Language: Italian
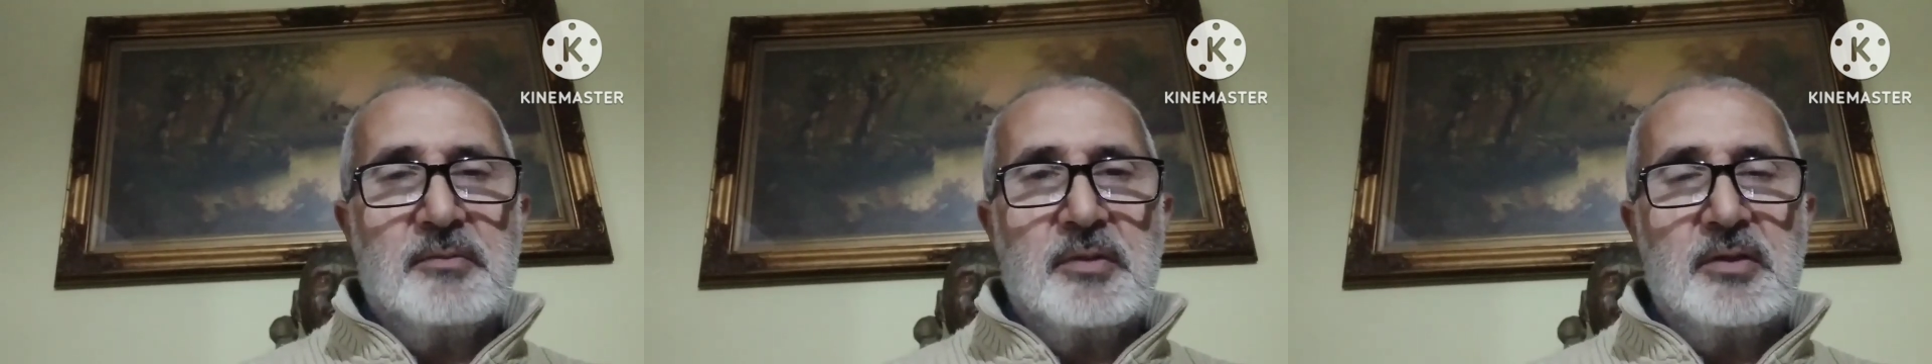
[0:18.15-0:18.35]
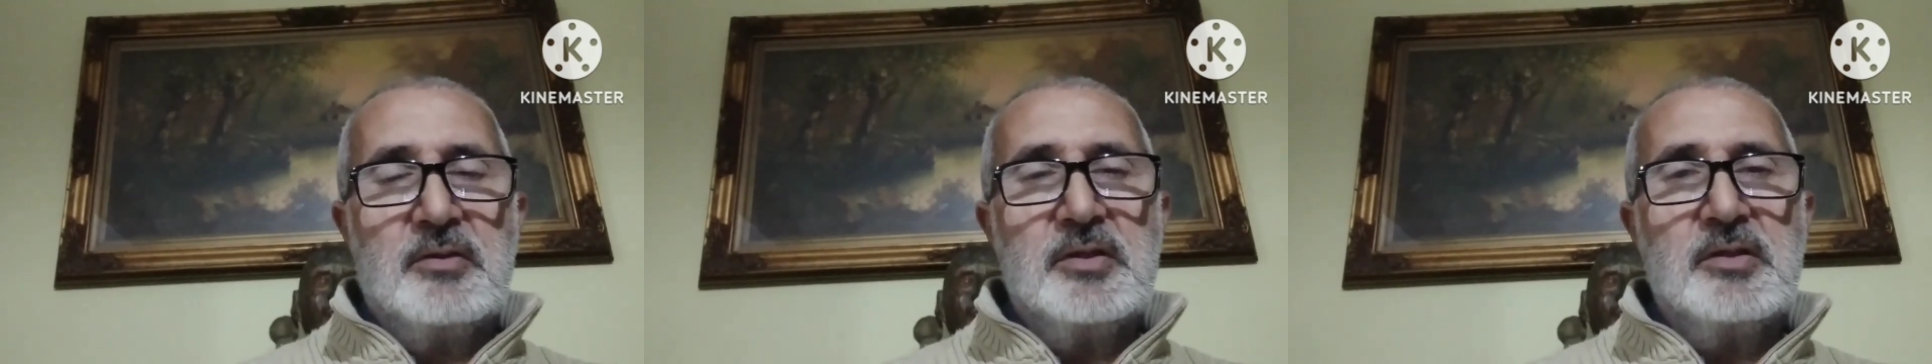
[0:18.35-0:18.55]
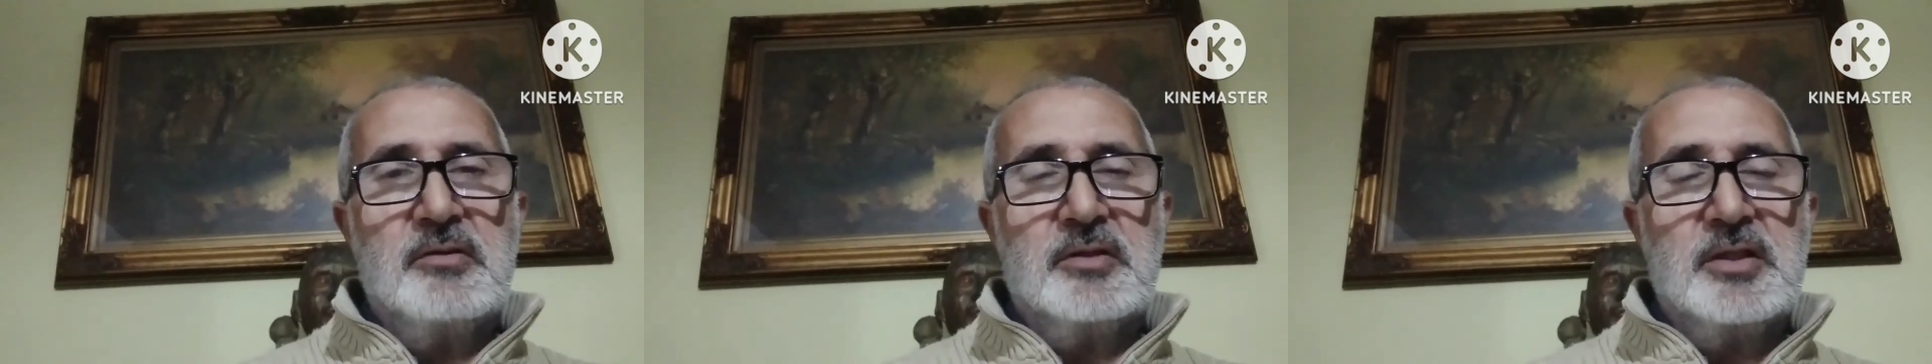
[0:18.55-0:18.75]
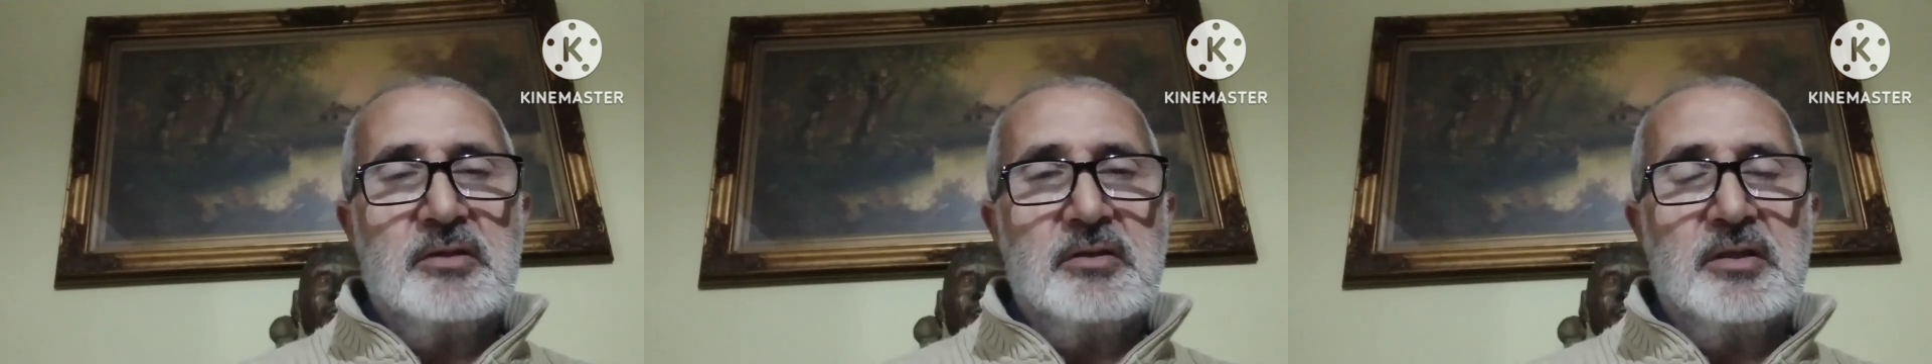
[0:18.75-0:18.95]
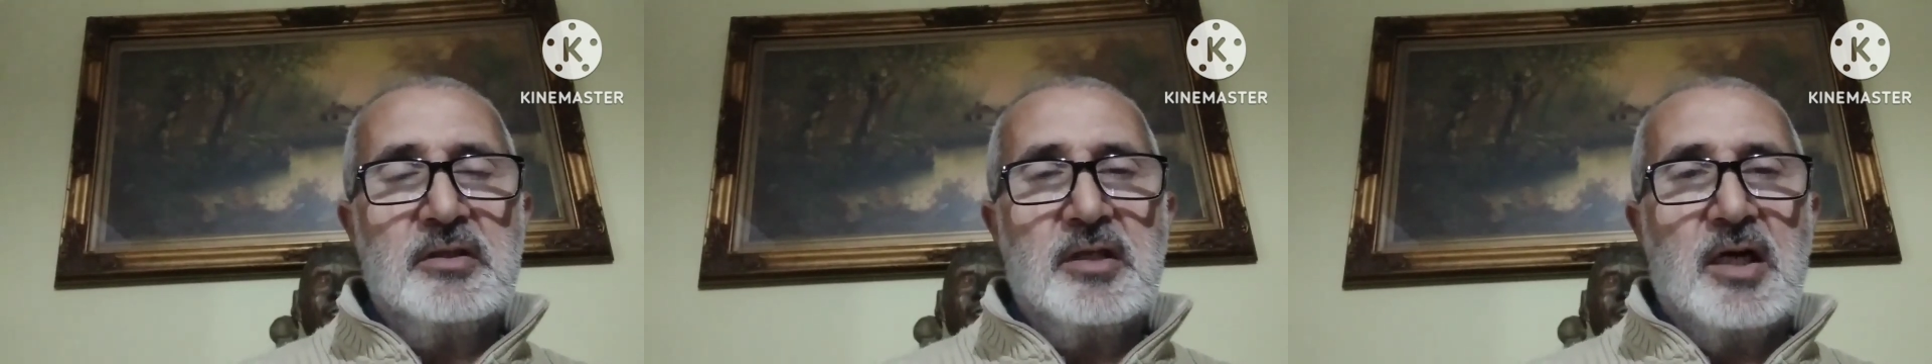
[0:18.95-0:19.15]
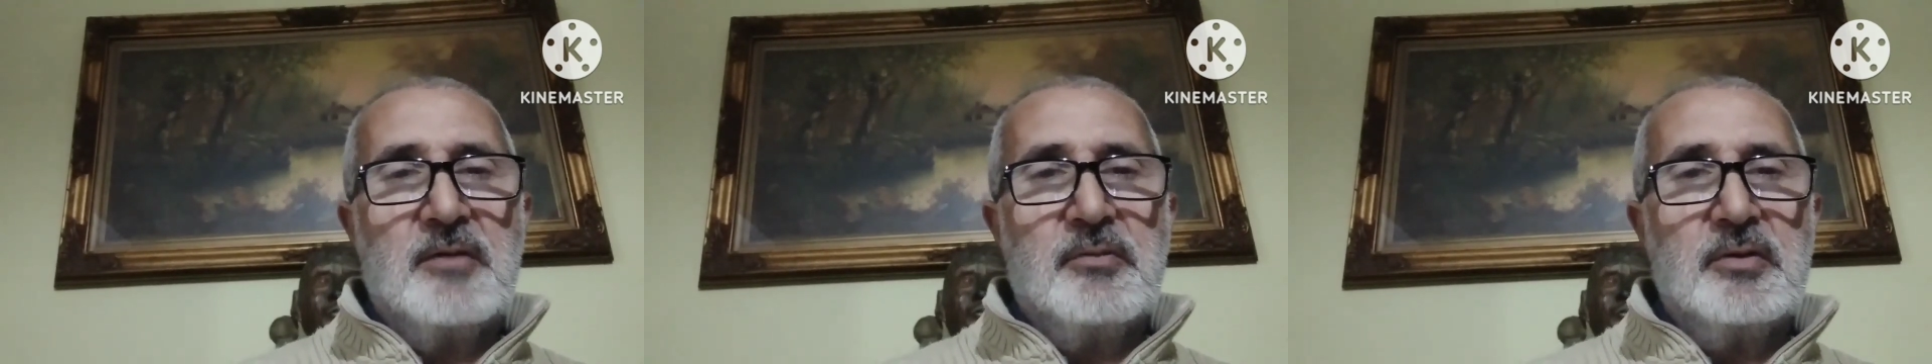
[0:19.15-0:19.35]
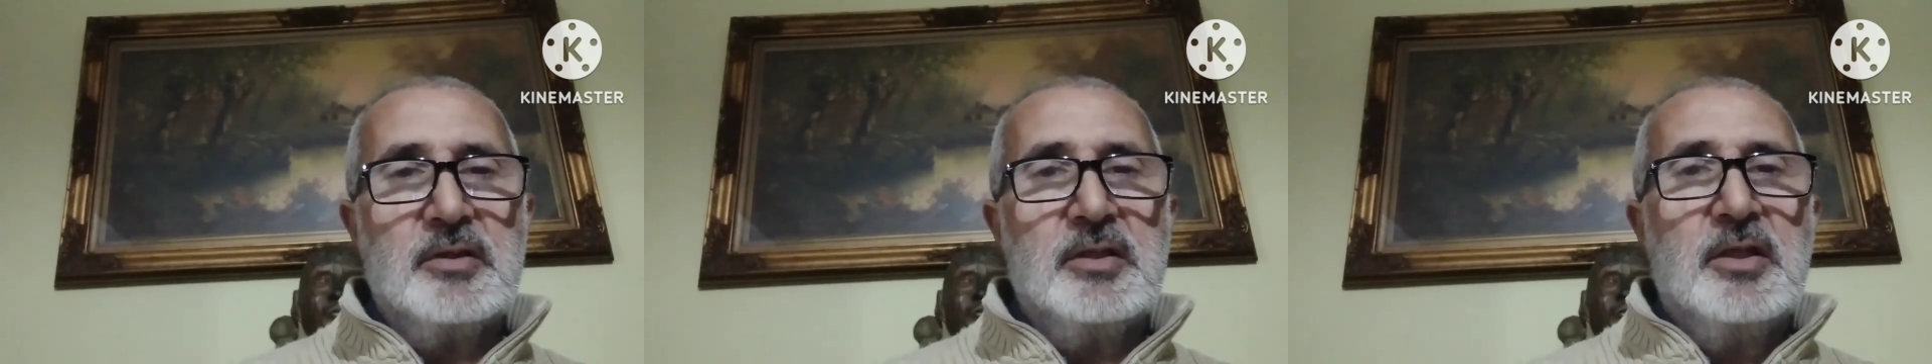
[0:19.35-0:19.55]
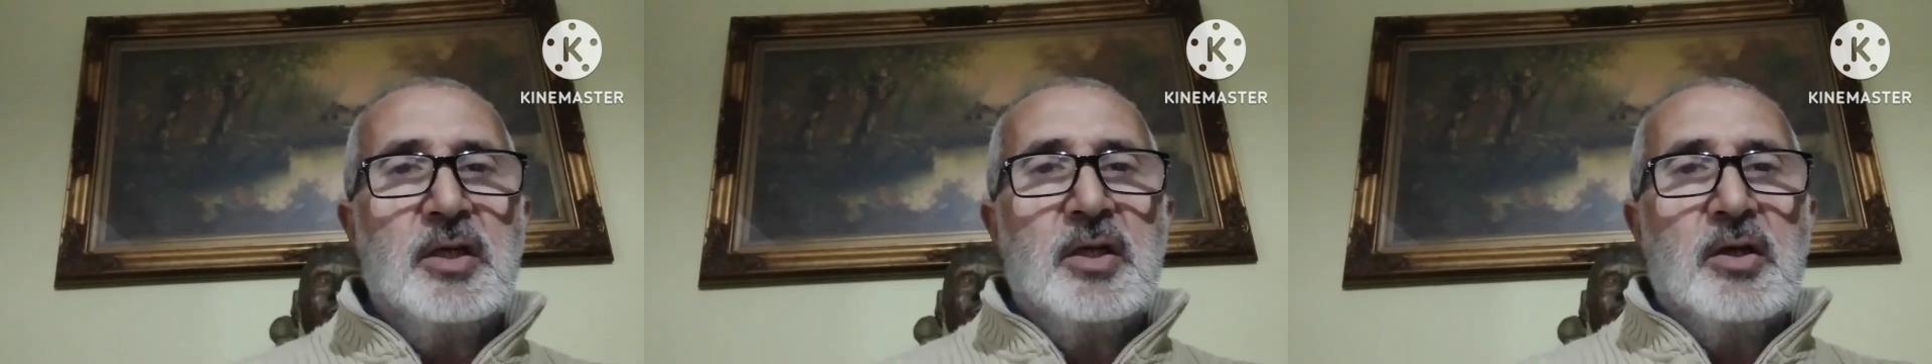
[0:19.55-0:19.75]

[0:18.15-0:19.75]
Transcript: però io credo che il Napoli